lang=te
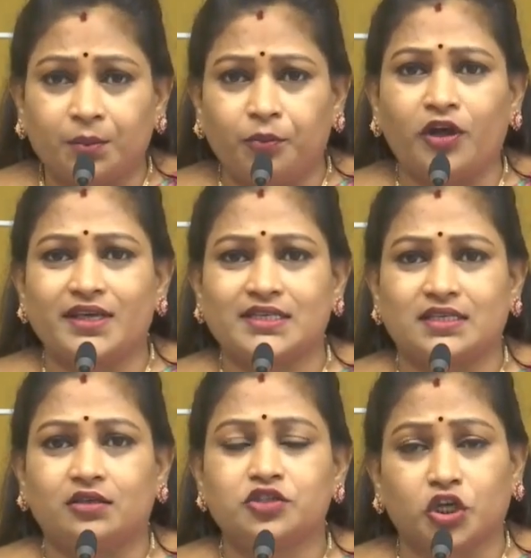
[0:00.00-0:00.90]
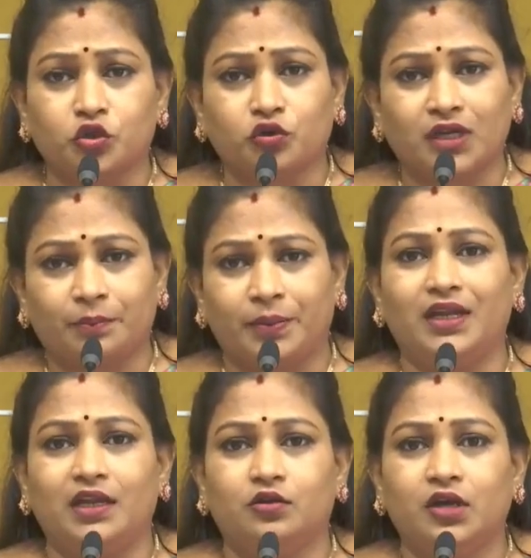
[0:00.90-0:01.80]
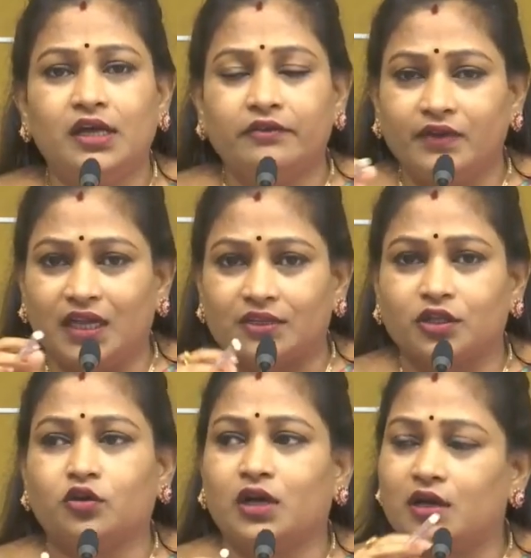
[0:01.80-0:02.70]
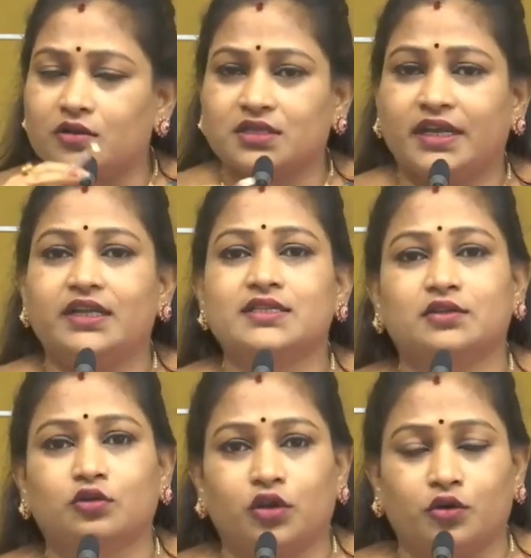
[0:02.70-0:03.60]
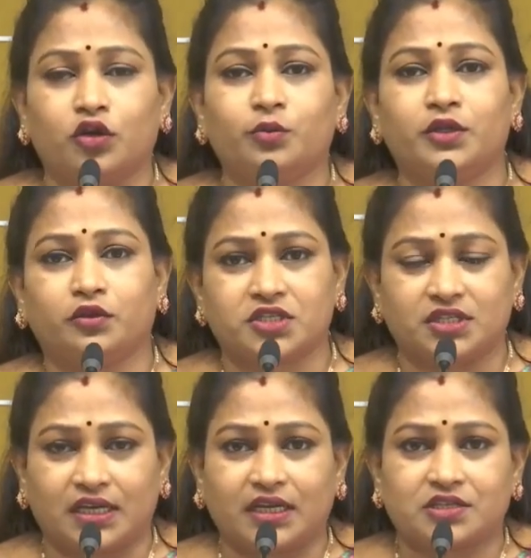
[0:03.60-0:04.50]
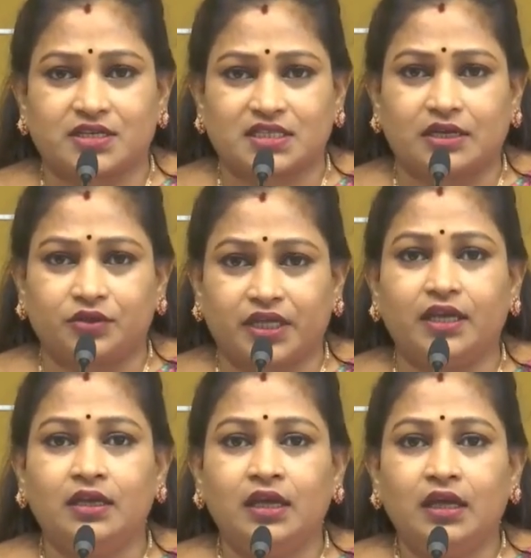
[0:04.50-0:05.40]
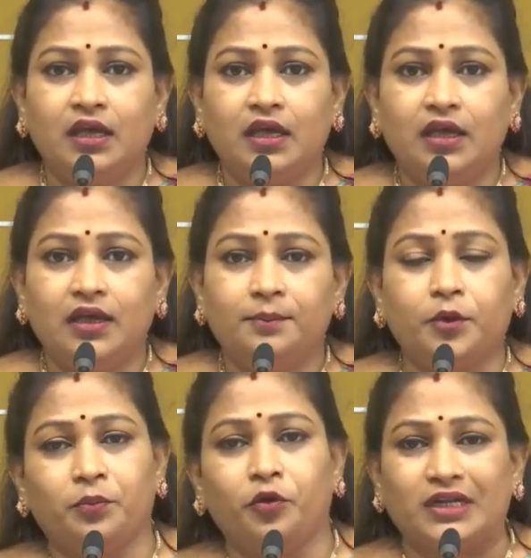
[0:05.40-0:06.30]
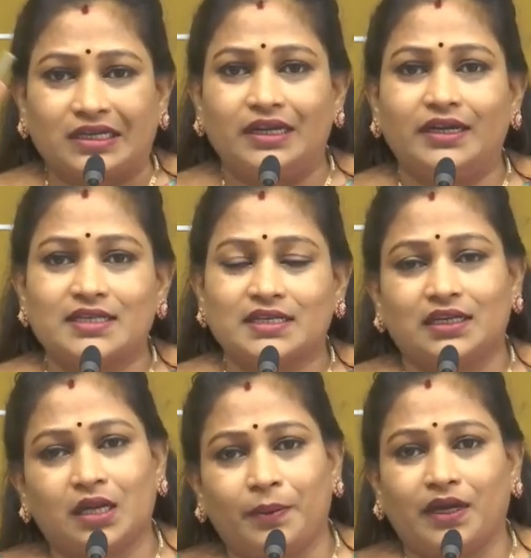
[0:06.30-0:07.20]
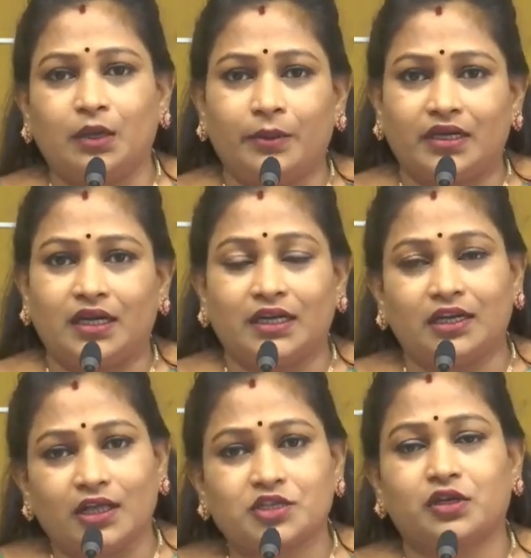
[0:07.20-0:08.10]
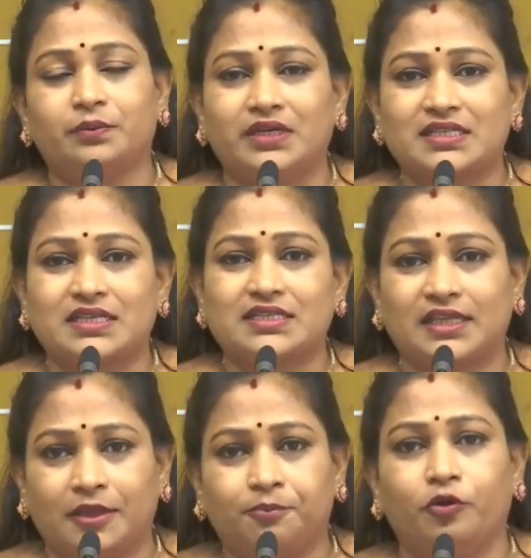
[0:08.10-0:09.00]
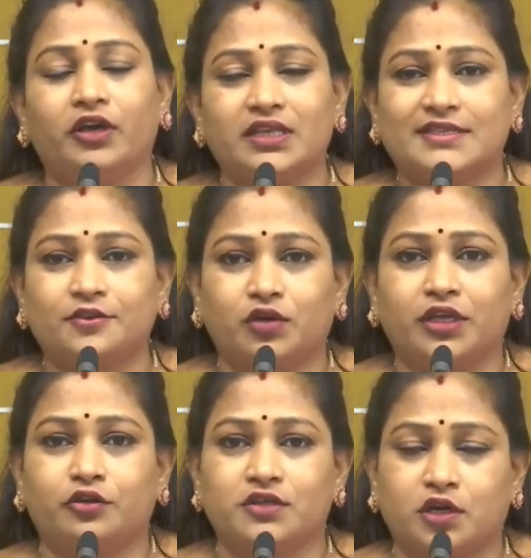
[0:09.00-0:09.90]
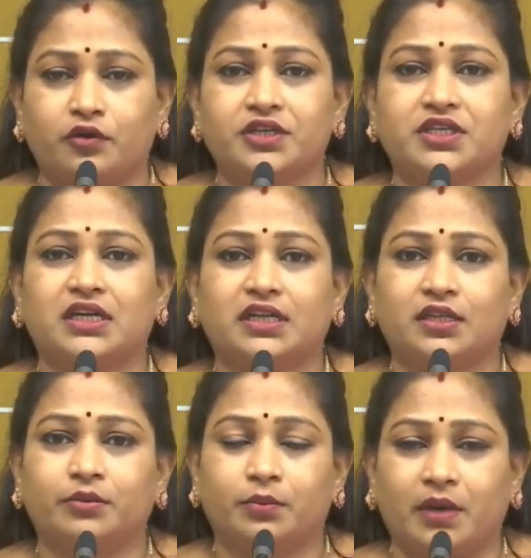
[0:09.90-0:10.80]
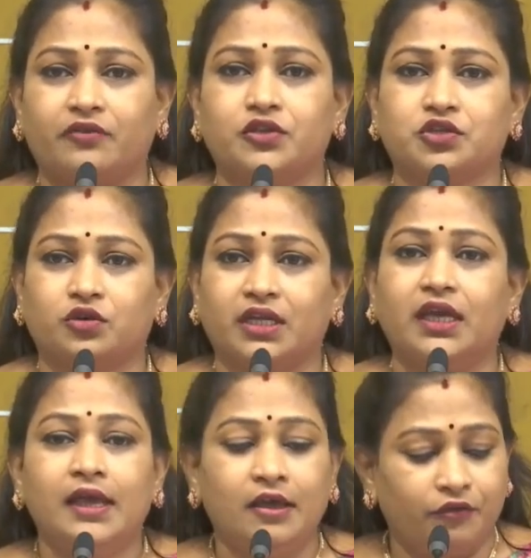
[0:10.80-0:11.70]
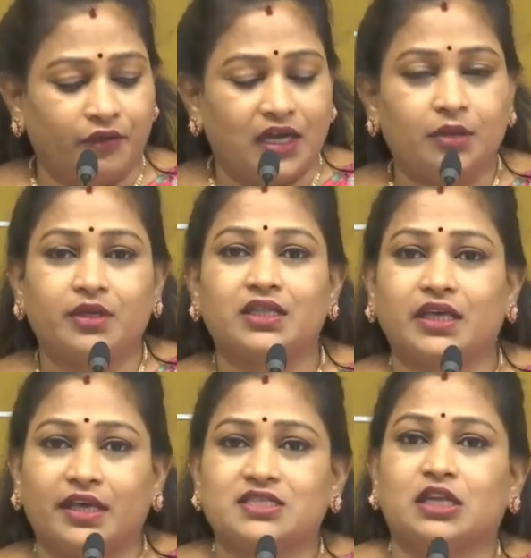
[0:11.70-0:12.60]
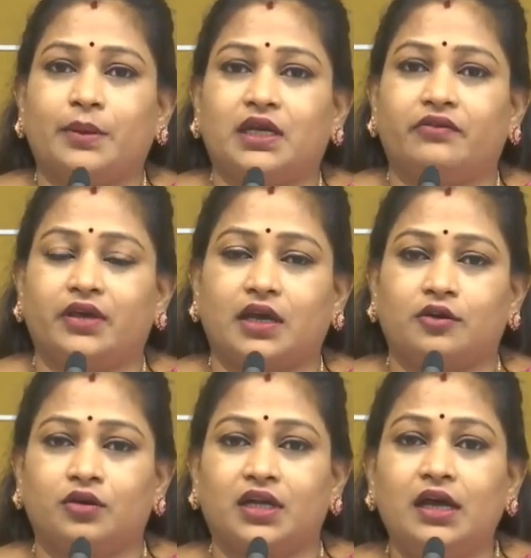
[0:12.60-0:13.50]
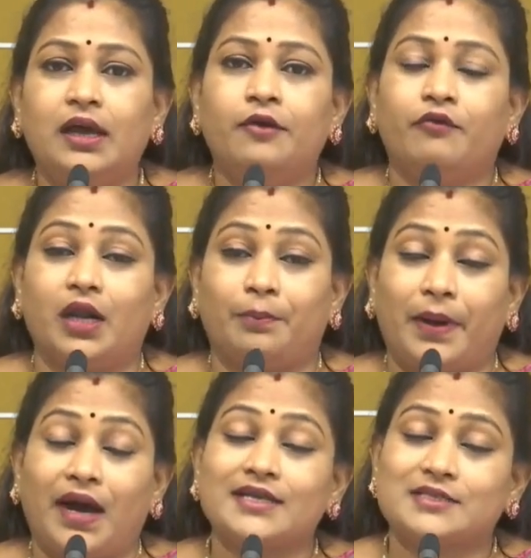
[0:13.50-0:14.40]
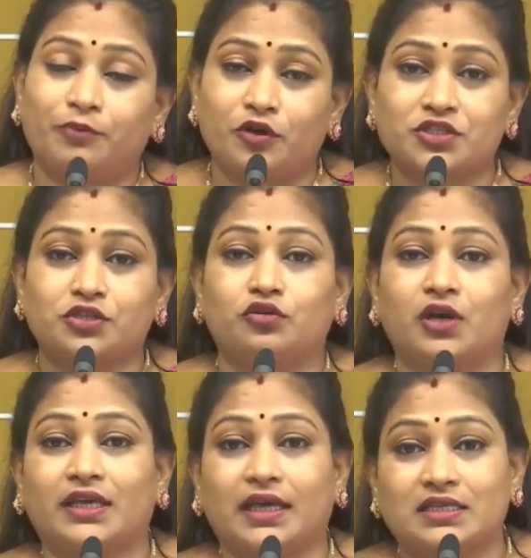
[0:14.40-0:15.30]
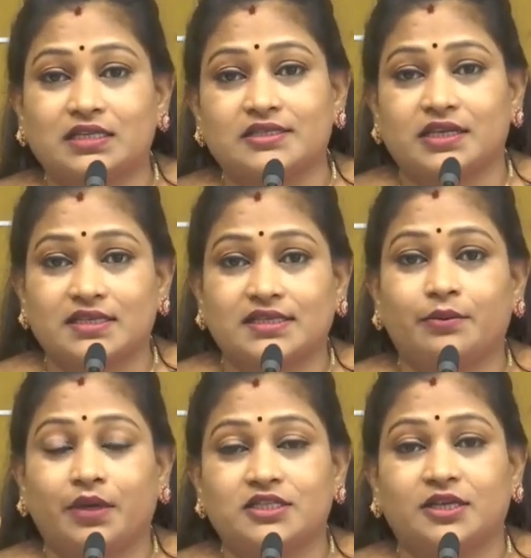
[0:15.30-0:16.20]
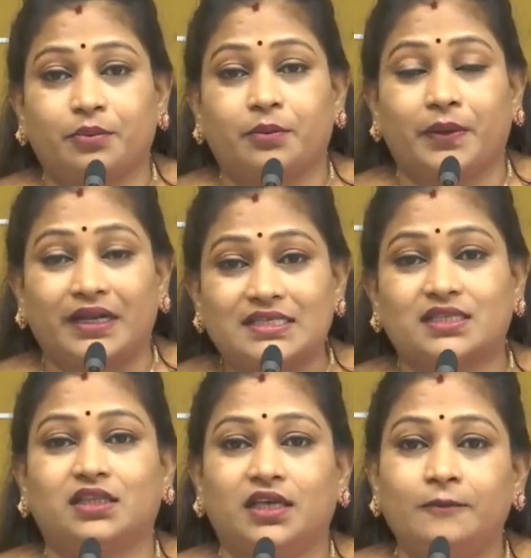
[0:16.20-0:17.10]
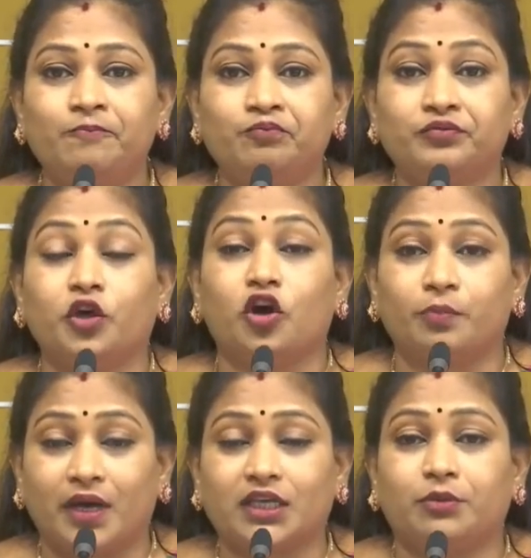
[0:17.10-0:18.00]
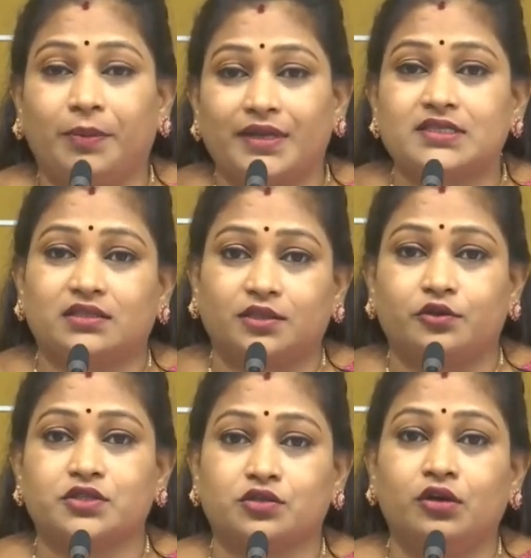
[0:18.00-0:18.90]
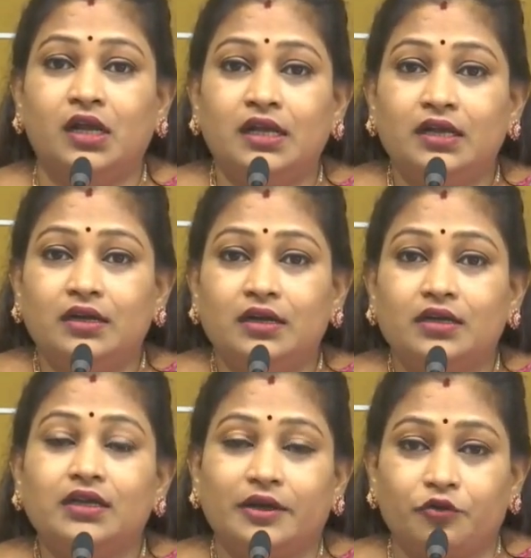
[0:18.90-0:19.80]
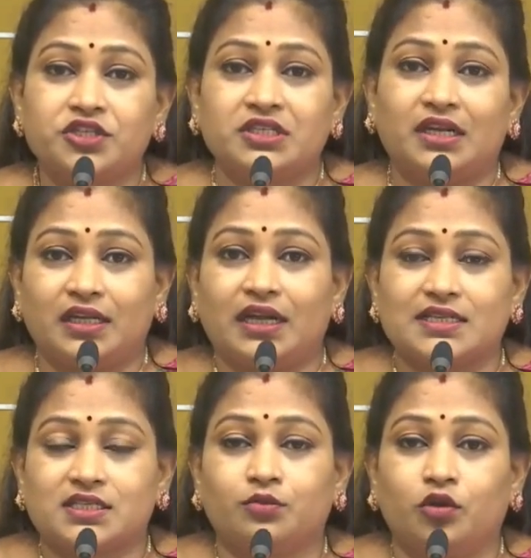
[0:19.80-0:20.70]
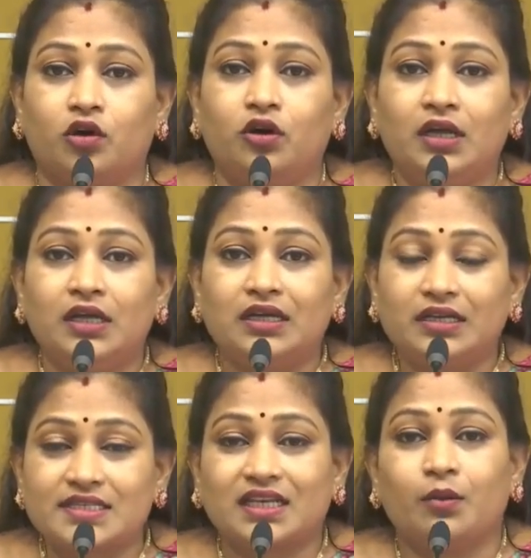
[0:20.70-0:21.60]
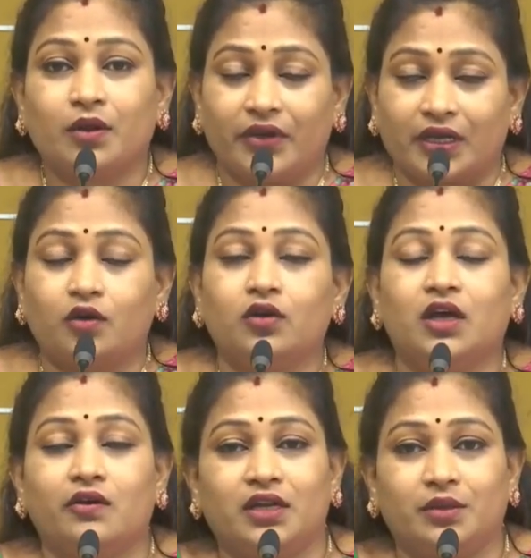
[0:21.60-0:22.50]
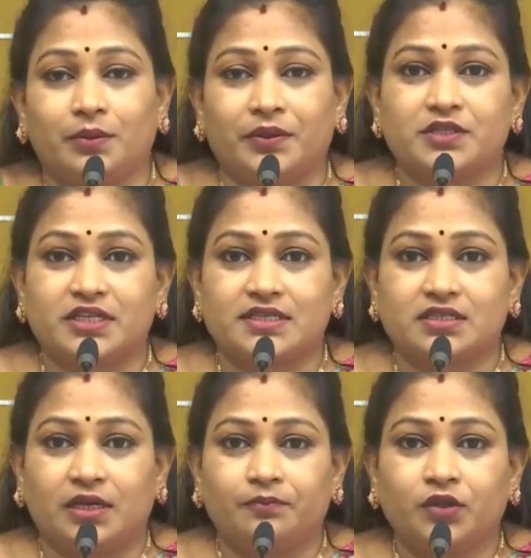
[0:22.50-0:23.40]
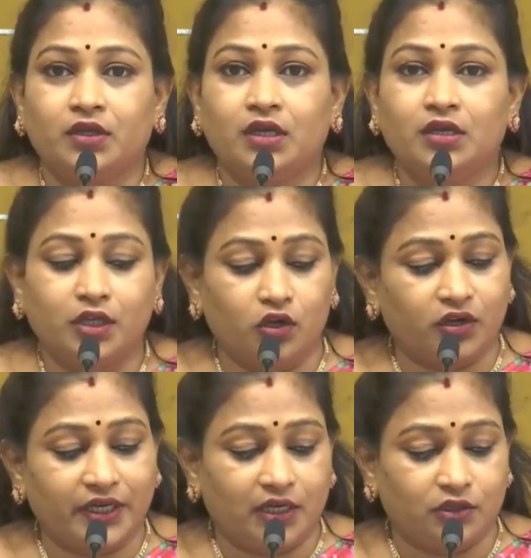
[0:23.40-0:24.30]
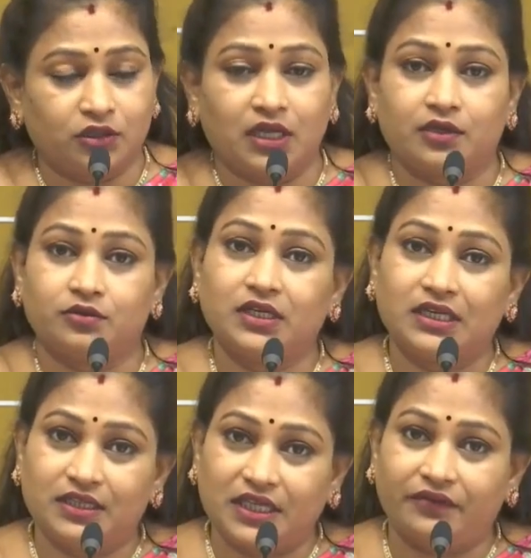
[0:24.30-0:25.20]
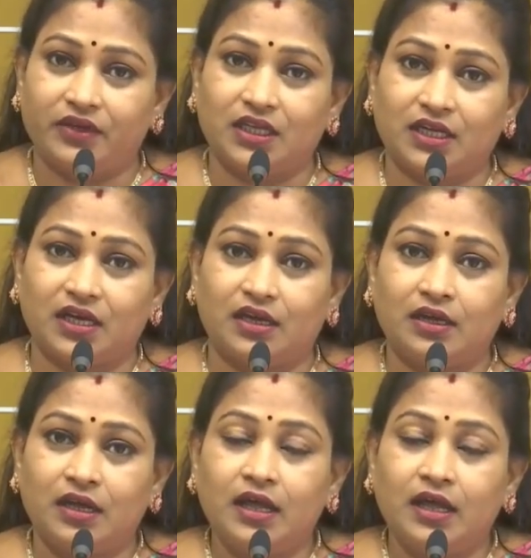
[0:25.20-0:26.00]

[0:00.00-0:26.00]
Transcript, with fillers: ఎంప్లాయీస్ చదువుకున్న పిల్లలు వీళ్ళందరూ కూడా ఆ రోజు లేడీస్ అందరూ కూడా రోడ్డు మీదకి వచ్చి ధర్నా చేస్తూ ఉంటే ఇప్పుడు పొలిటికల్ లీడర్స్ అంటారు పక్కన పెట్టండి ఇంటలెక్చువల్ పర్సన్స్ని ఎంప్లాయీస్ని కూడా ఈరోజు రౌడీ షీట్ల కింద మీరు భావించుకొని వాళ్ళ మీద కేసులు పెట్టడమే కాకుండా వాళ్ళ పాస్పోర్ట్స్ని కూడా క్యాన్సిల్ చేస్తామని చెప్పే పరిస్థితి దౌర్భాగ్యపు పరిస్థితి ఈరోజు ఇది వచ్చిందంటే రాష్ట్రంలో నిజంగా మనం ఎక్కడున్నామని నేను ప్రశ్నిస్తున్నా నేను ఒకటే అడుగుతున్నాను ఇదే విధంగా